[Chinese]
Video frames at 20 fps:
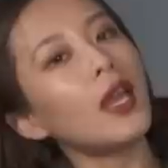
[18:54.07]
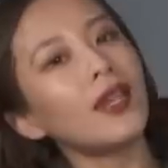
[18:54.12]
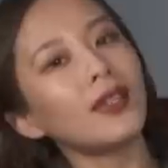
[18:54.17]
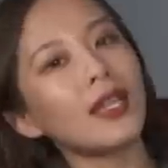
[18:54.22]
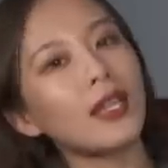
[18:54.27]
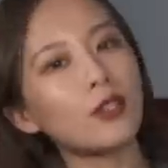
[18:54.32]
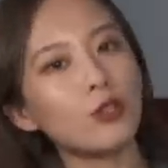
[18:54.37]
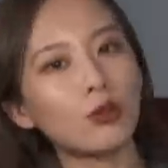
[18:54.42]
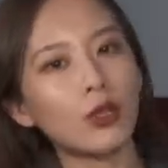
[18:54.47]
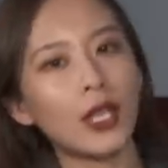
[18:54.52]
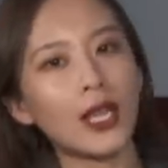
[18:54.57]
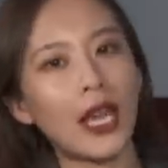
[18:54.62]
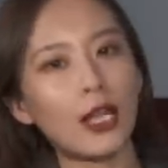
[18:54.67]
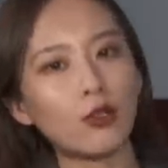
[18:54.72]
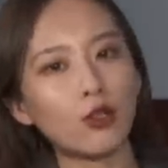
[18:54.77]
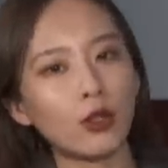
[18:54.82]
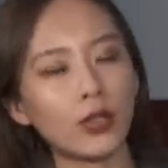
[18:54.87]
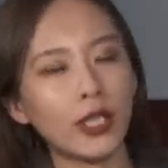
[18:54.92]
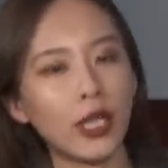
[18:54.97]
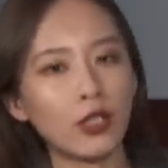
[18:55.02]
那总结
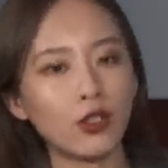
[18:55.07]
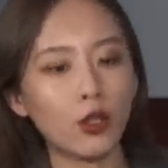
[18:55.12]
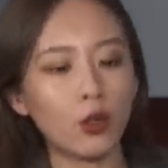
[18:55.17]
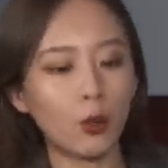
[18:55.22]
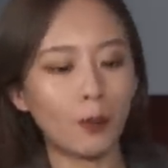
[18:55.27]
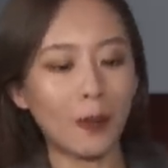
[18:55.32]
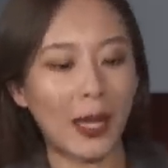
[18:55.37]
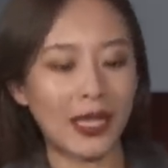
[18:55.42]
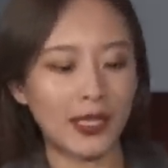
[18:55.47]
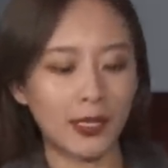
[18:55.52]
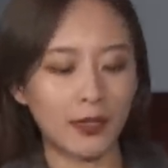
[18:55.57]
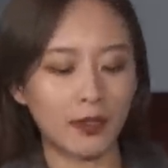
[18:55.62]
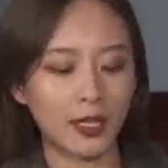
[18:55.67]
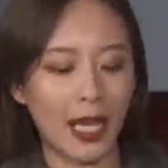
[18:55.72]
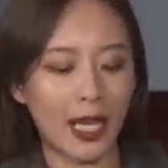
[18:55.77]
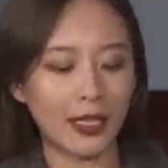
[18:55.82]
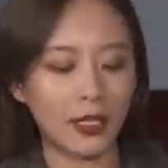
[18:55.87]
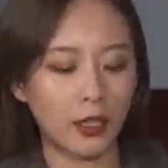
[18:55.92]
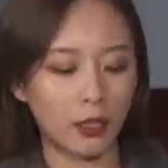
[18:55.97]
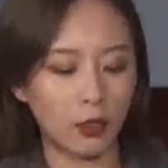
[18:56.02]
来说，像这种版型
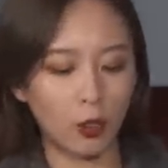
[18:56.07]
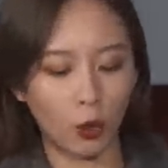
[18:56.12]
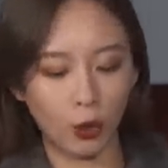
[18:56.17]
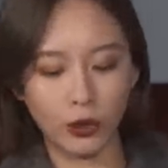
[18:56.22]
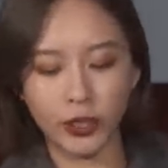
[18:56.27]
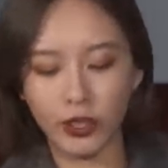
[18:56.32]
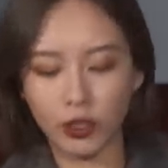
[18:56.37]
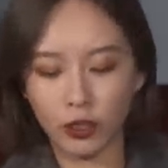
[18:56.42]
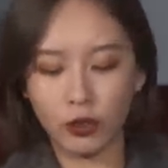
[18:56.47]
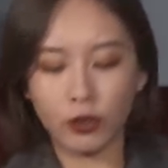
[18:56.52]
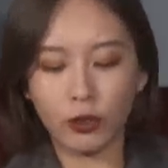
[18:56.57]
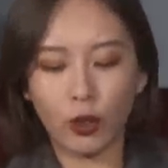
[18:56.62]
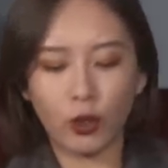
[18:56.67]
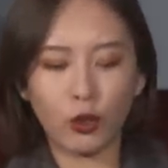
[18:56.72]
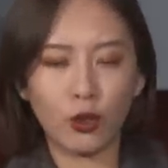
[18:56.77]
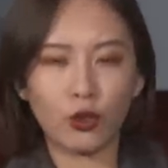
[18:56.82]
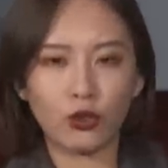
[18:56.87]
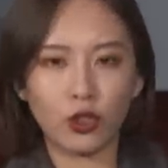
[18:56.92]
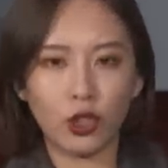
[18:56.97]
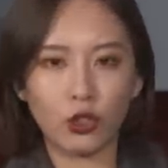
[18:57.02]
大衣，尤其是
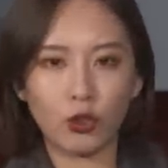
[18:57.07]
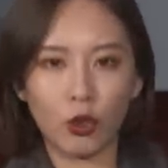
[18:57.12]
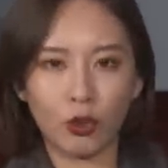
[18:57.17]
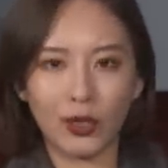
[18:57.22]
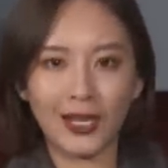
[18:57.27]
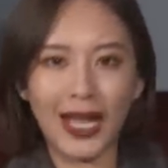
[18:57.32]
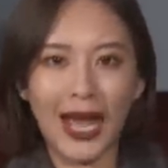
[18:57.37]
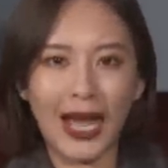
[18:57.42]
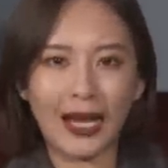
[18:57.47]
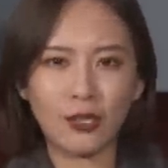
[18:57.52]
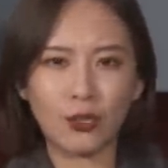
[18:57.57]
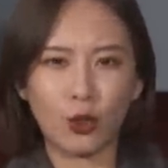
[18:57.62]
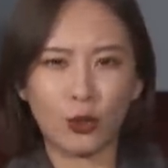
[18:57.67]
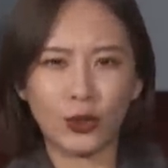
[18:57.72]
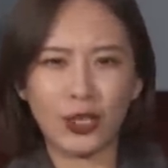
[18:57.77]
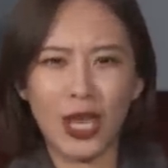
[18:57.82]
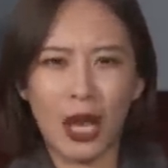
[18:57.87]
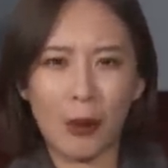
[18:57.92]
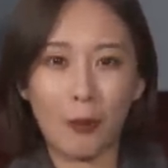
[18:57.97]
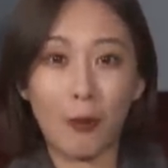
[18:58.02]
又用这种拉
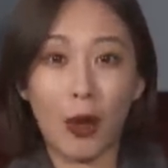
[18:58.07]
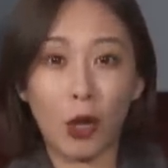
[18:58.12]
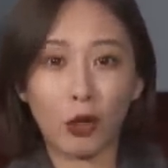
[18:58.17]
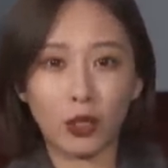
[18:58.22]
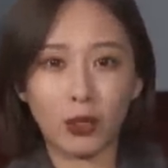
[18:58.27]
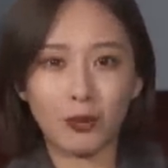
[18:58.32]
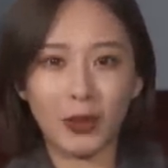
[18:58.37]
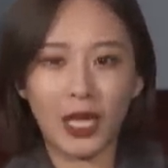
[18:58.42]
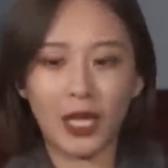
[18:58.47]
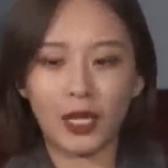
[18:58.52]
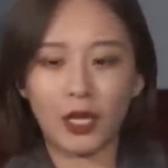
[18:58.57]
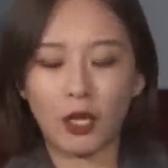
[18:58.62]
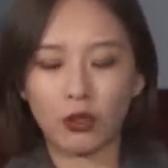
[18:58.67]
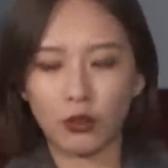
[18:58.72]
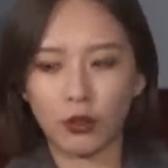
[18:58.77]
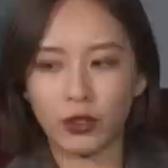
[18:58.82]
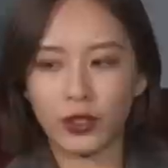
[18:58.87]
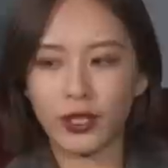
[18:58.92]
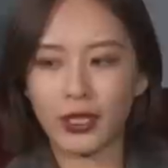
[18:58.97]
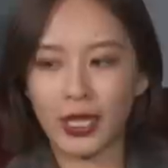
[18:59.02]
绒羊毛的面料，
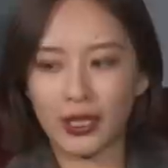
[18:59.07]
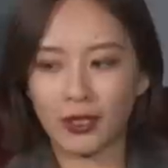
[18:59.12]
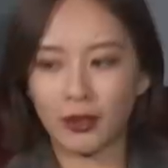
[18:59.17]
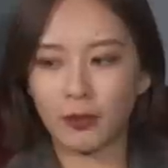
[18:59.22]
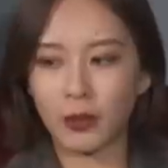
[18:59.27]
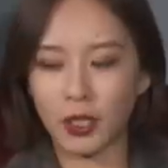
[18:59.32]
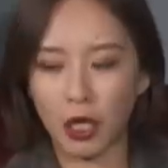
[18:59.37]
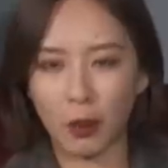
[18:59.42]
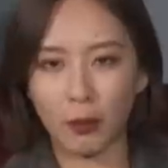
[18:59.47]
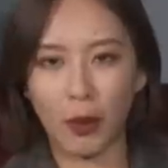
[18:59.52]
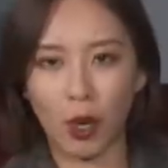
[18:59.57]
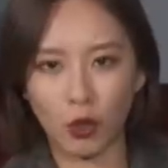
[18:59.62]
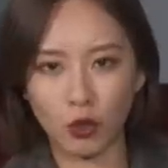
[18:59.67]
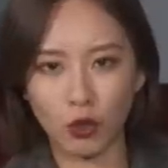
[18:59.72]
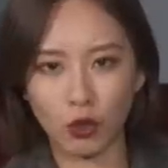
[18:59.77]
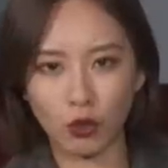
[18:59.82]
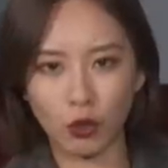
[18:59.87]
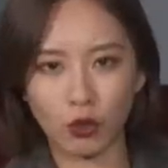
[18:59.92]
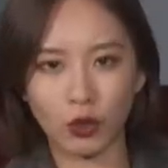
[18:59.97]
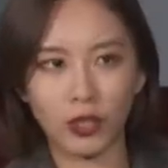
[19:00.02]
就是显得比较毛
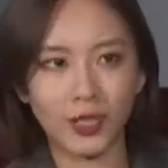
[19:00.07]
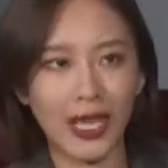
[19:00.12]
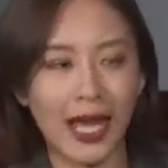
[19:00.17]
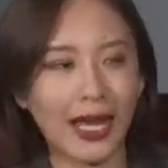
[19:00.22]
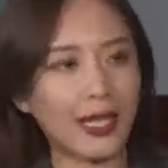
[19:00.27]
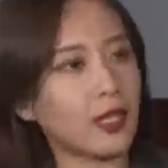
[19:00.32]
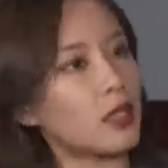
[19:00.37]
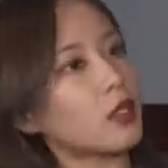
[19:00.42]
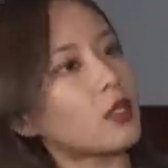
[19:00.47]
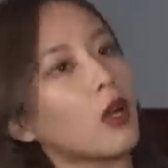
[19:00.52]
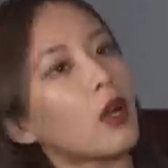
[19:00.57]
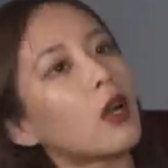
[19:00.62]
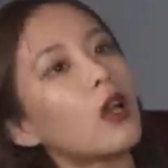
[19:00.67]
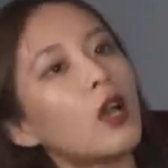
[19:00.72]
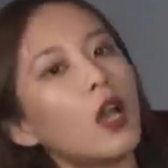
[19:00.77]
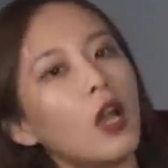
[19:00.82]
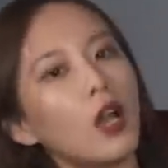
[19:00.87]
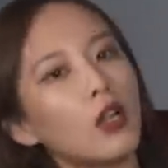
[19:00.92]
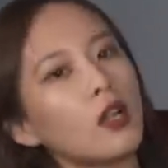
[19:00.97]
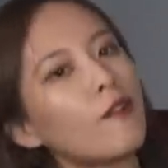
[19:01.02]
茸茸的大衣呢，
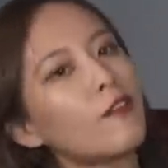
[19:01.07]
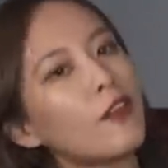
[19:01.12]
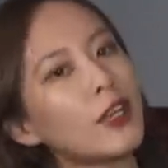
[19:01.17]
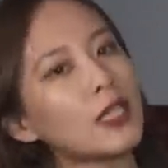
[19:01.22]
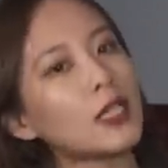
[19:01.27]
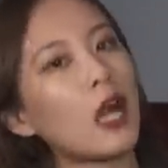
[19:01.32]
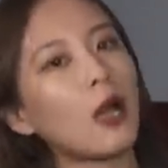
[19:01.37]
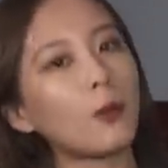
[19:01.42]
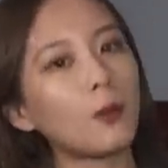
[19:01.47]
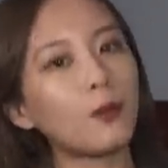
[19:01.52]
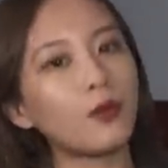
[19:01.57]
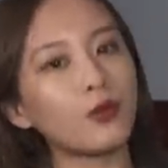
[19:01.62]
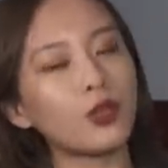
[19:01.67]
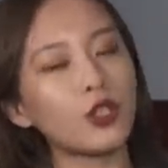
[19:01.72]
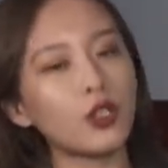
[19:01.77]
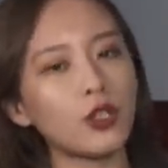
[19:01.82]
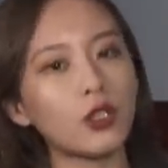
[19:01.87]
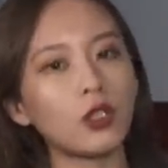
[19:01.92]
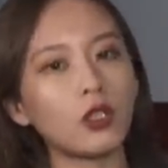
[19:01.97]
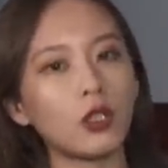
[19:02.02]
非常不
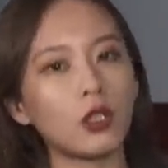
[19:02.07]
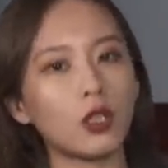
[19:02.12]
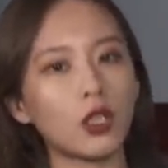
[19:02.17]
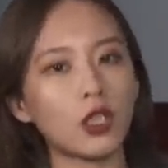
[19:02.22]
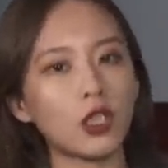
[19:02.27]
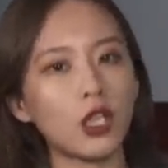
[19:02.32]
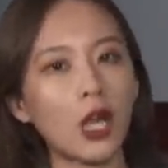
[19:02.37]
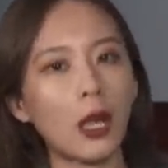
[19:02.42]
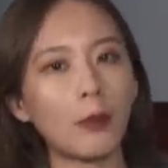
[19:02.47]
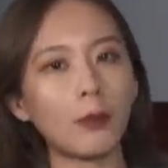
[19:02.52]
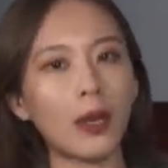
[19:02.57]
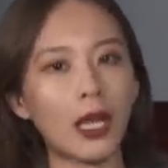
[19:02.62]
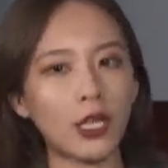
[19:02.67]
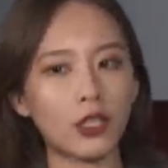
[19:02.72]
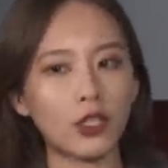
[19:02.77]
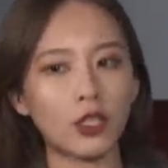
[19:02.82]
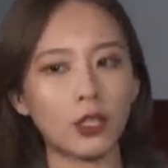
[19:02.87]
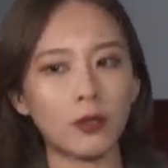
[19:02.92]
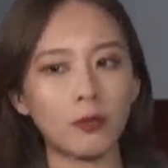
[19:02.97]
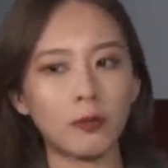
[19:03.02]
适合上
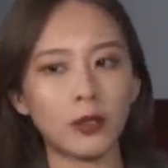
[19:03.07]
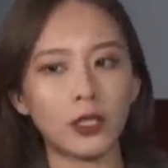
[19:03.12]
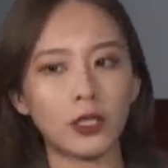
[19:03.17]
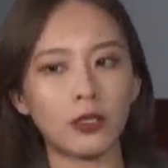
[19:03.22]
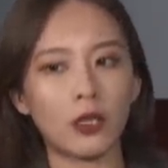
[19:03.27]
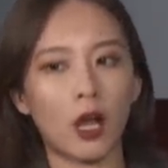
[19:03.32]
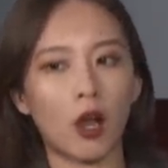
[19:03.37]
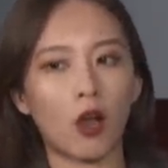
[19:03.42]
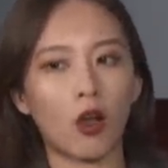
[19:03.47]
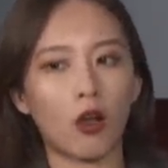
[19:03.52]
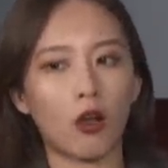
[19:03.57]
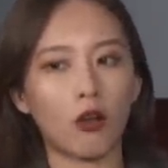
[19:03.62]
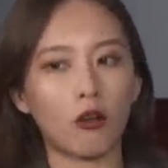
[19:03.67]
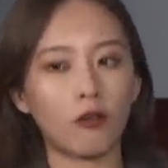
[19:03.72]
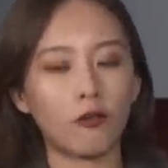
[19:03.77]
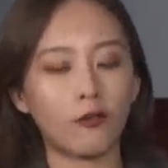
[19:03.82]
半身比较